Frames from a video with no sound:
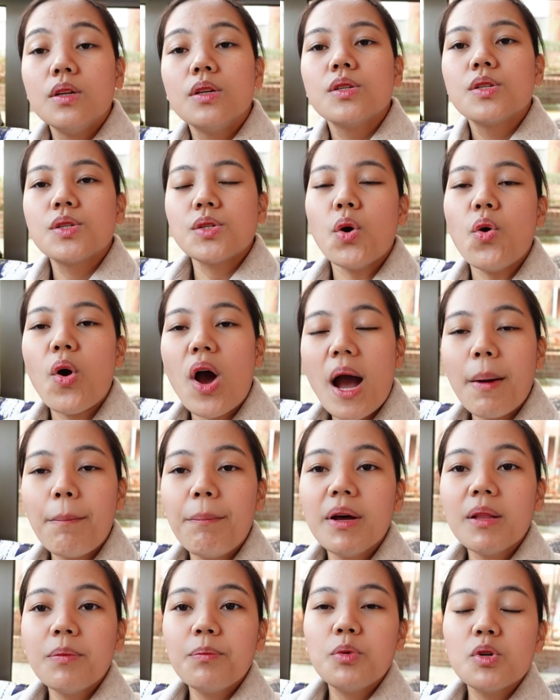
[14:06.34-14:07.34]
So,
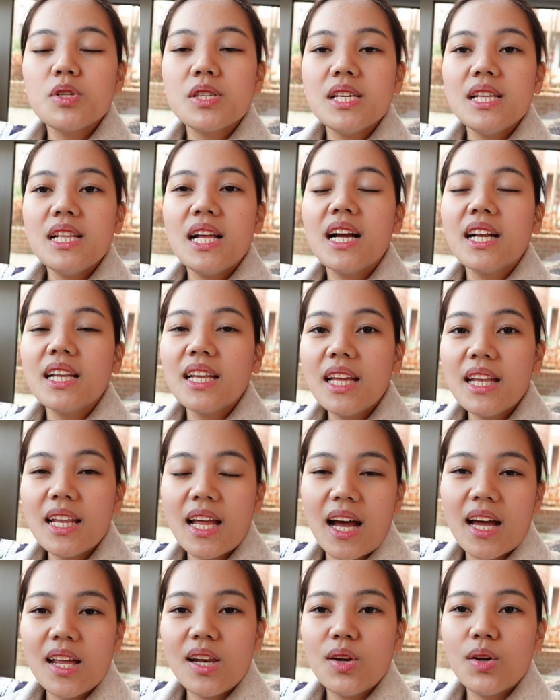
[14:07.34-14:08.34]
apat po silang
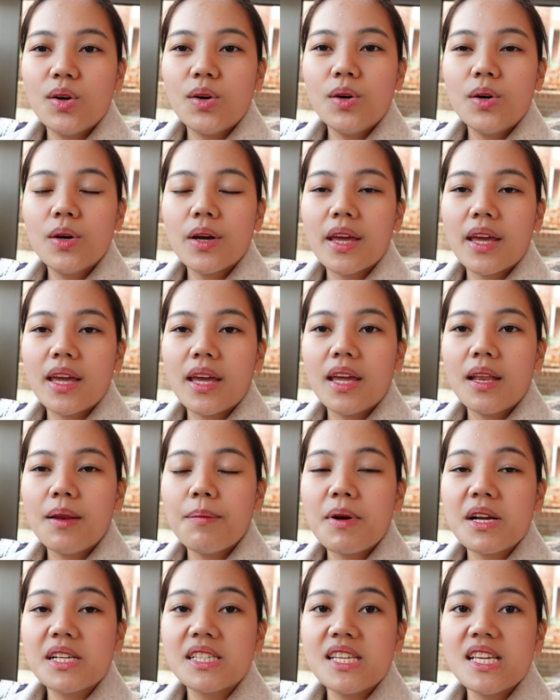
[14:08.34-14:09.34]
nanalo and
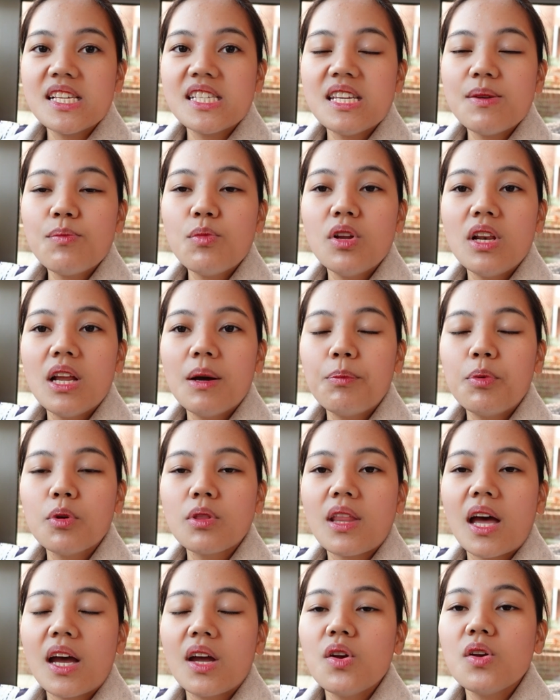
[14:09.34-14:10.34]
magsisimula po
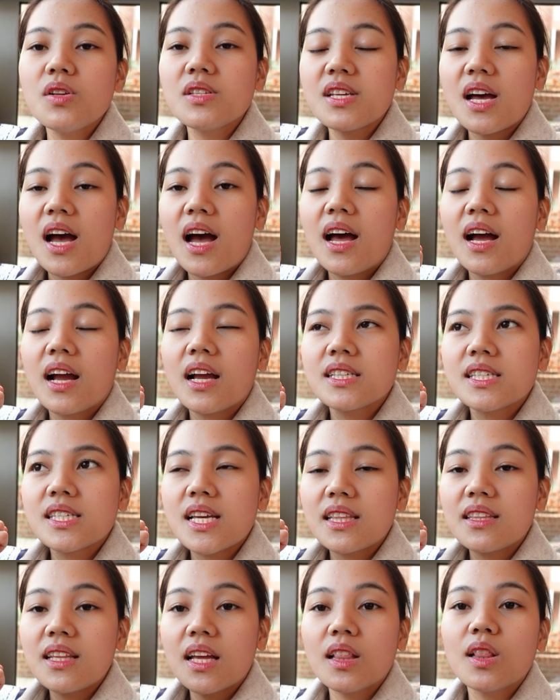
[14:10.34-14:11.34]
tayo sa,
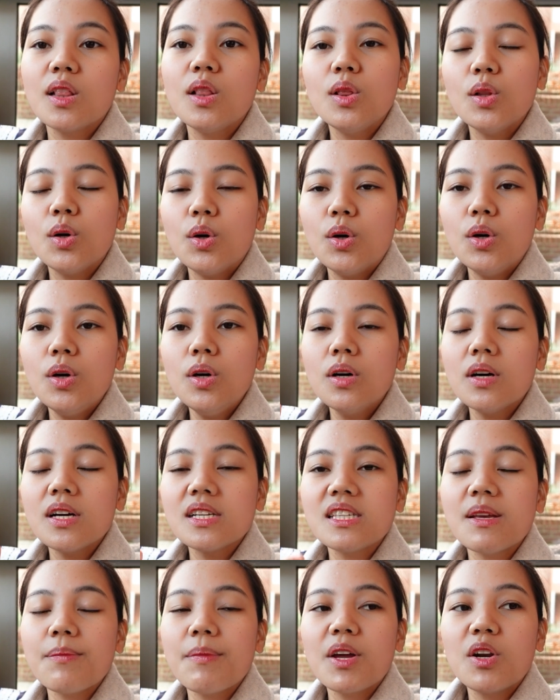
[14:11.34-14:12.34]
sa tatlo
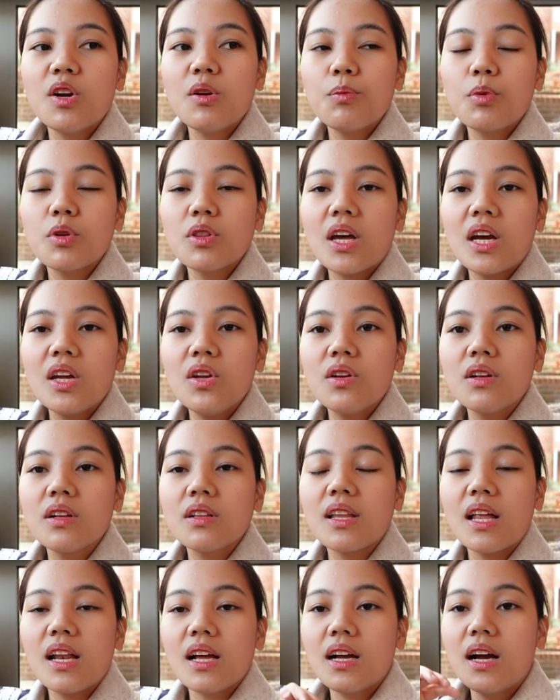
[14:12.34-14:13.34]
kasi meron po tayong
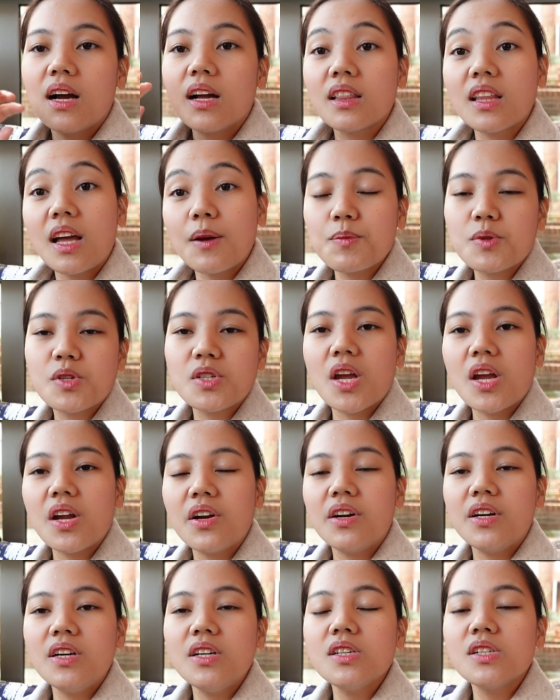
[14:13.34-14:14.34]
talagang top
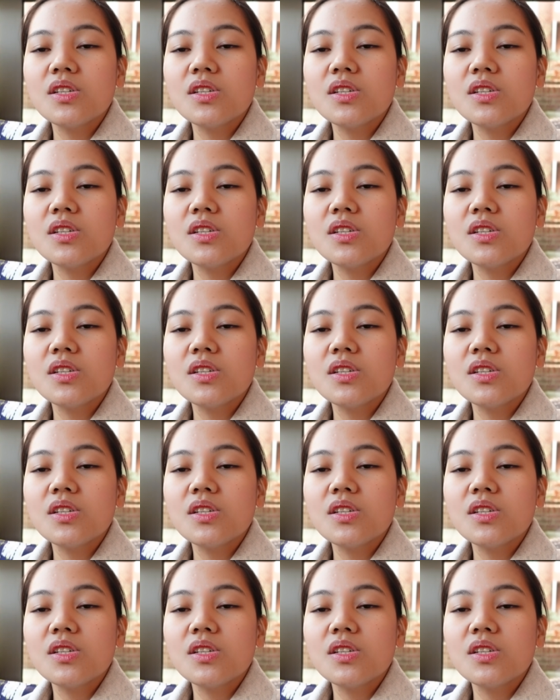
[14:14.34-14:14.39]
sharer.